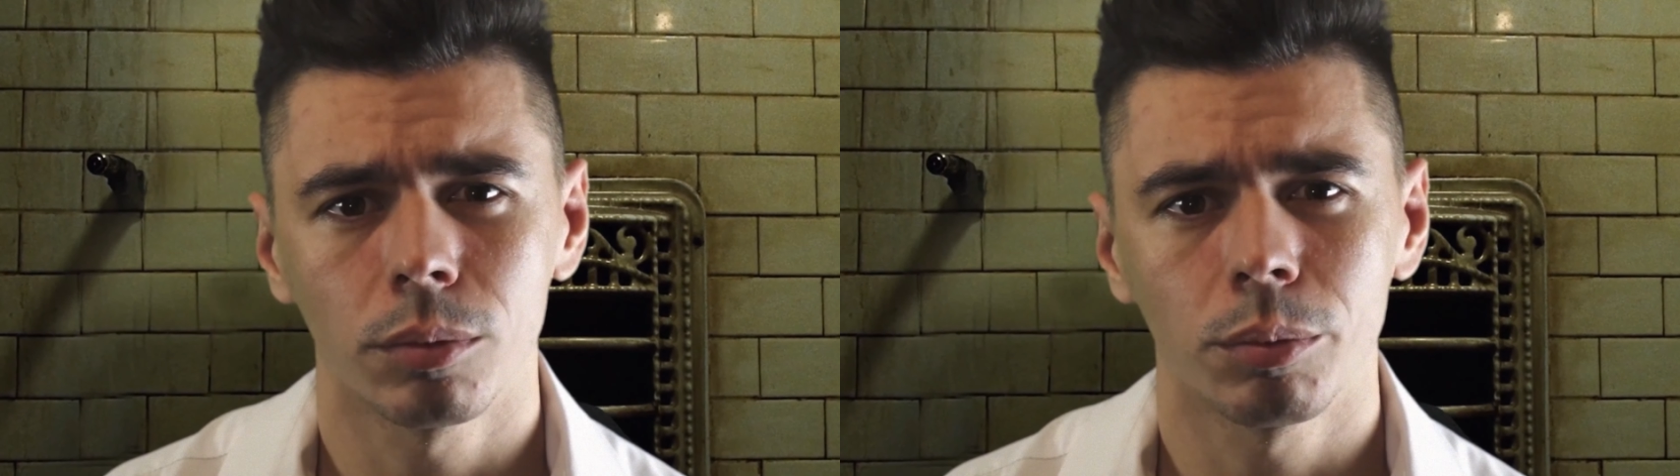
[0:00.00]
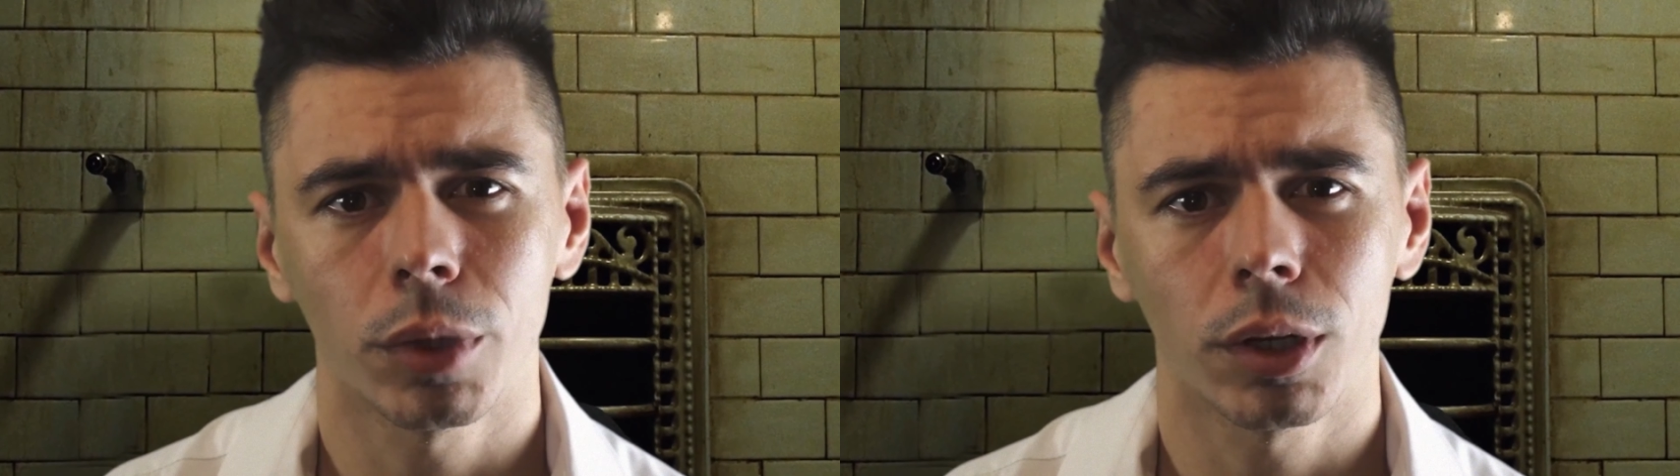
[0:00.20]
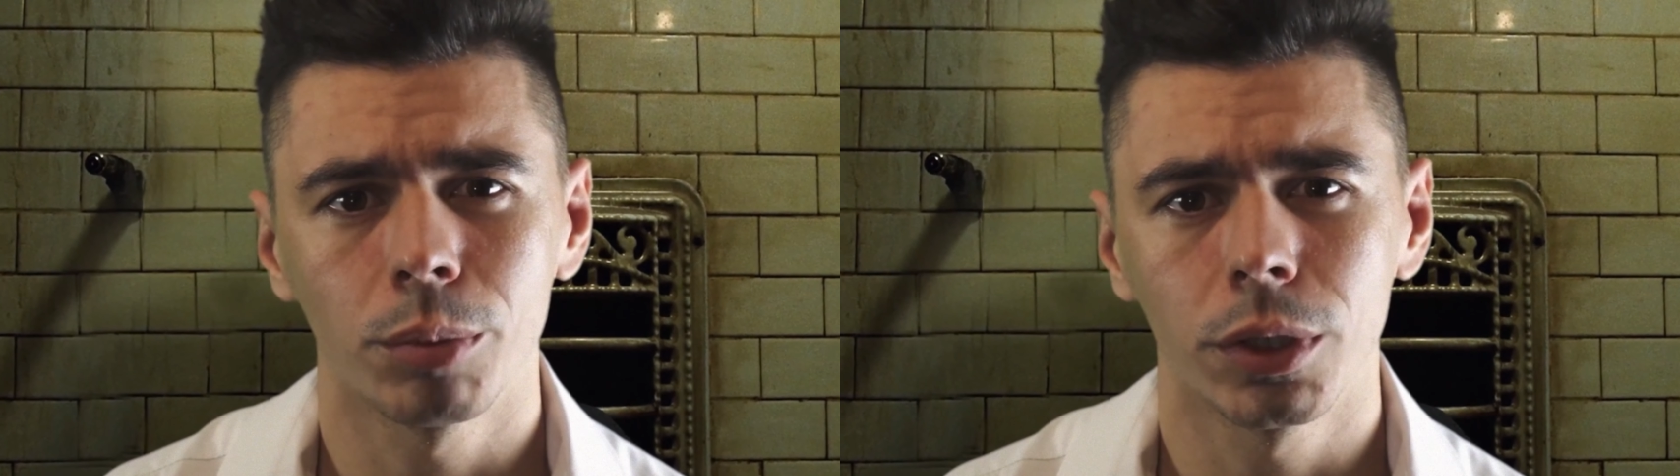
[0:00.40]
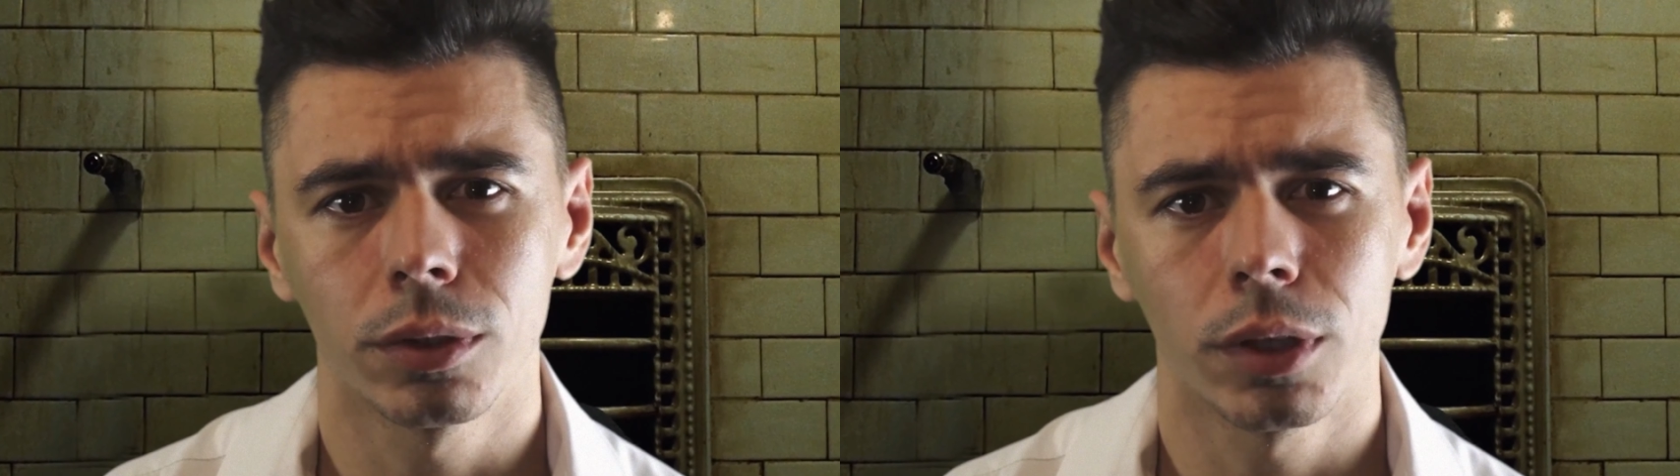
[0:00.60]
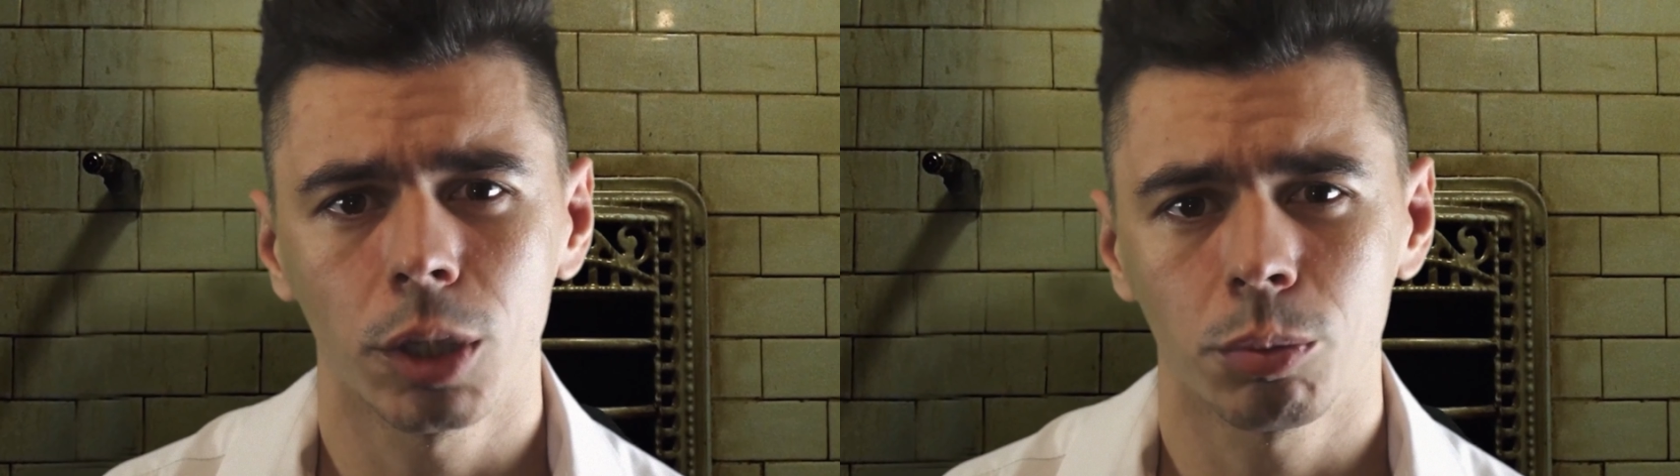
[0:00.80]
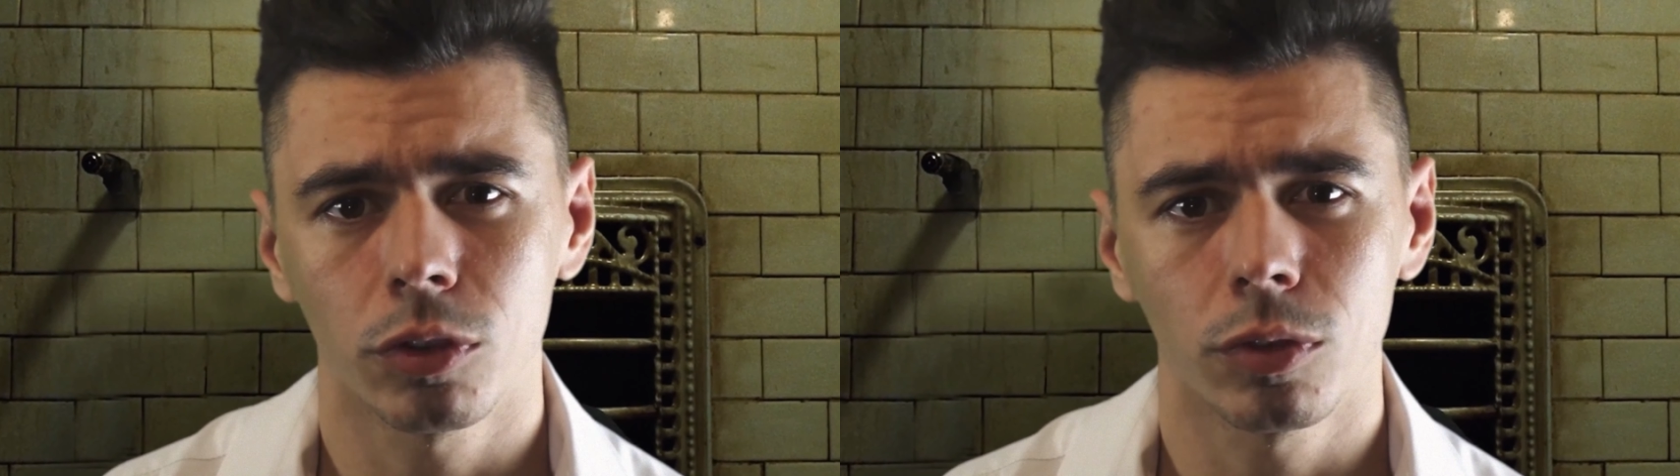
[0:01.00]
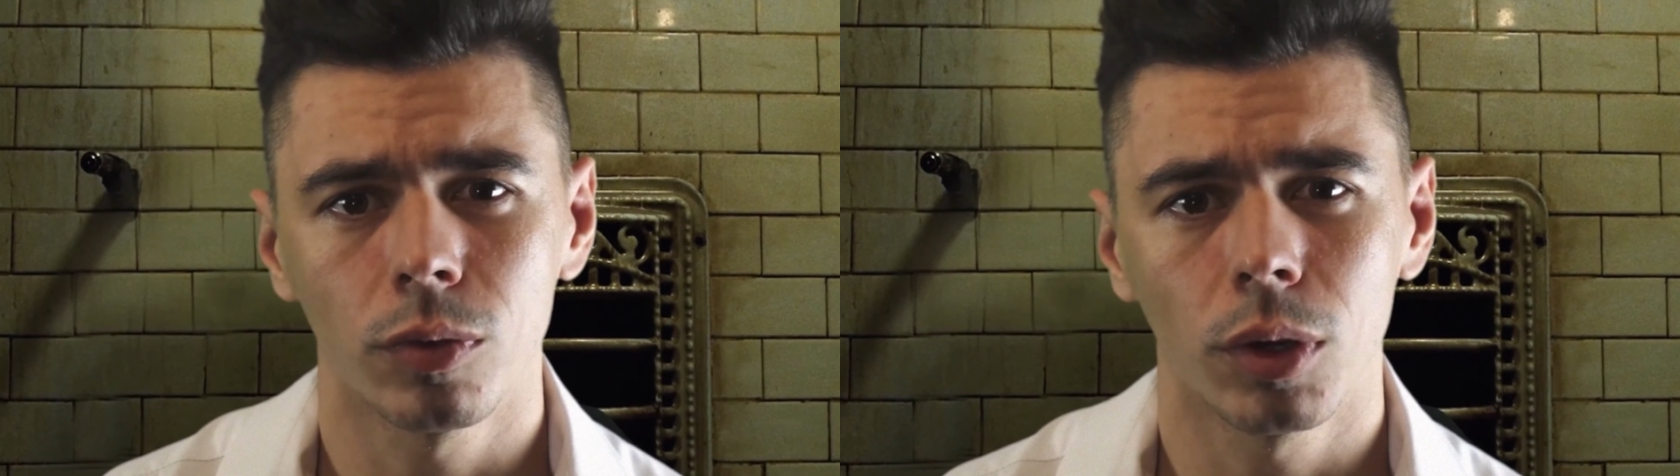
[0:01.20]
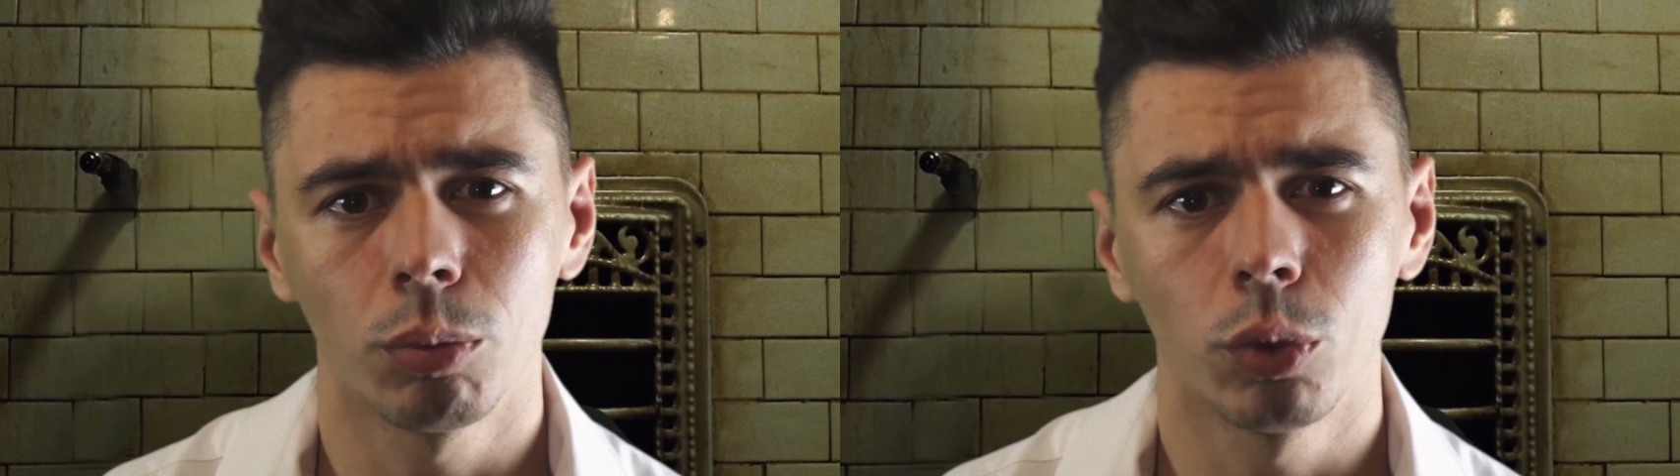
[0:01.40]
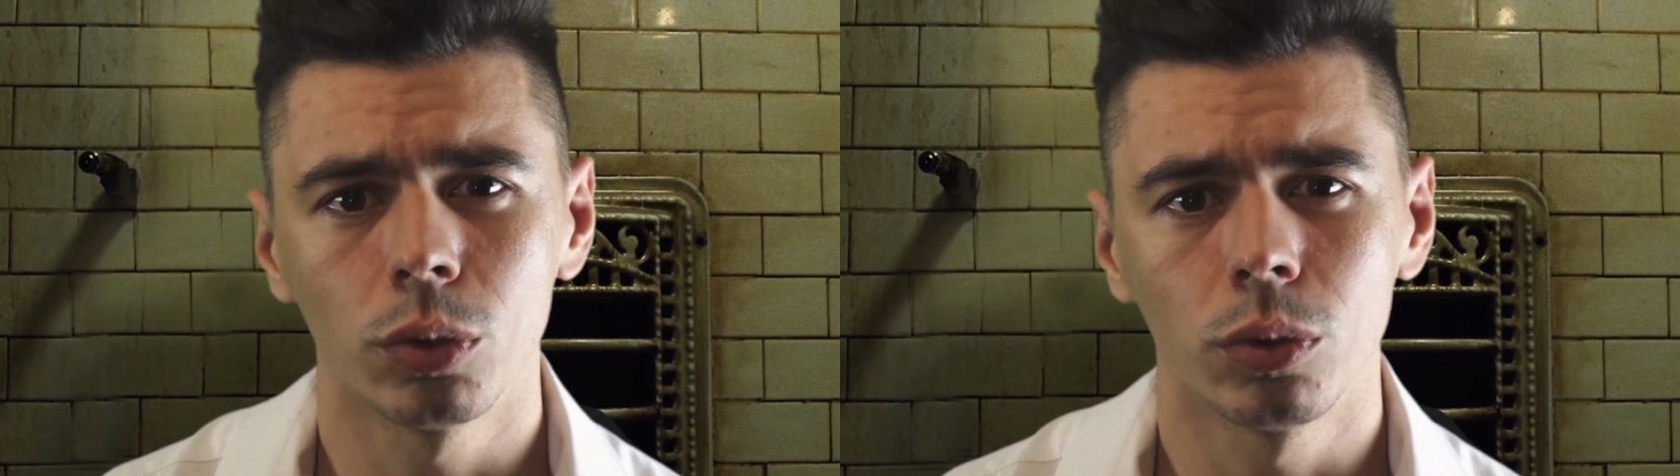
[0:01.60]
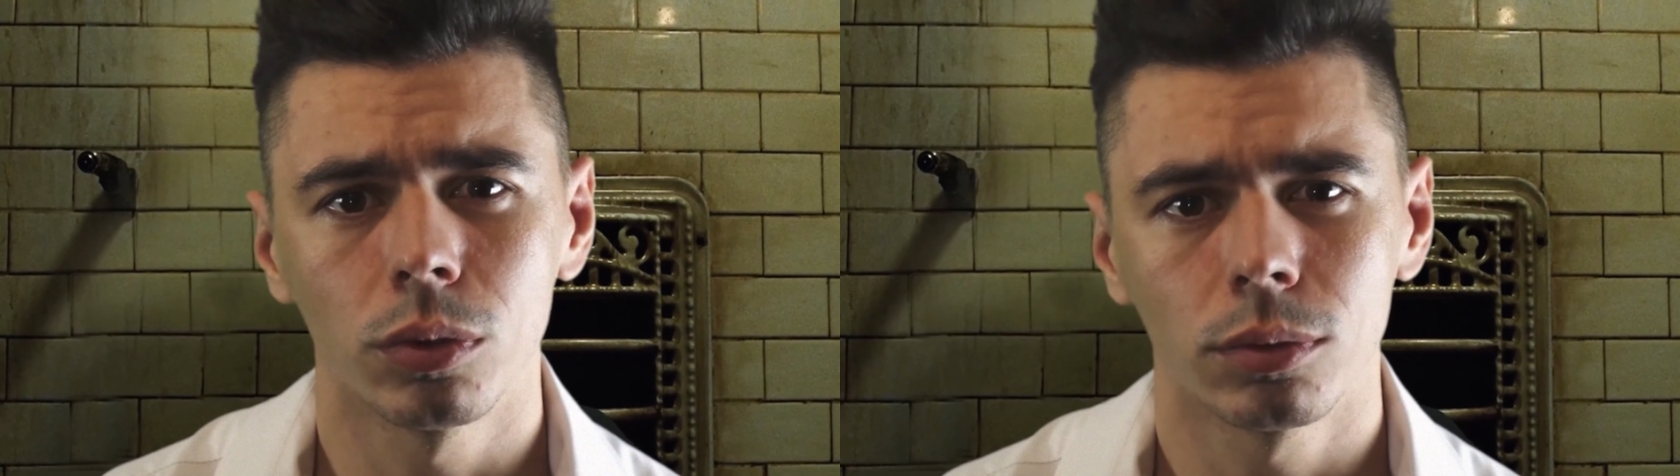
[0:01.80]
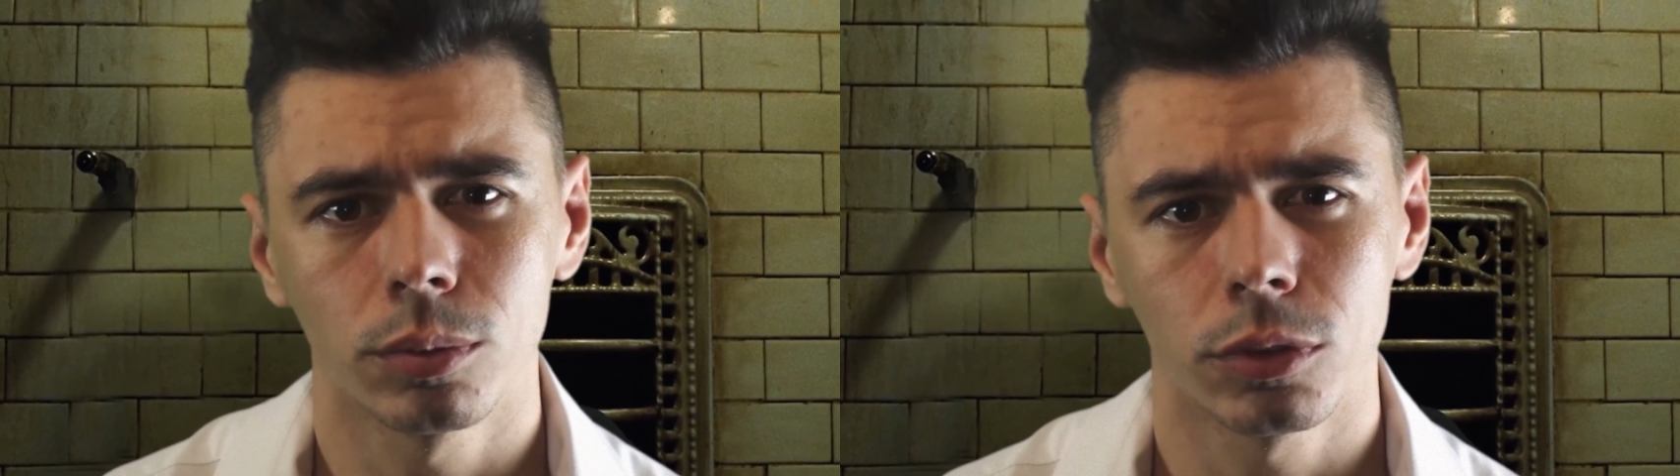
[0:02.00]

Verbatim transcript: мы обретаем свободу.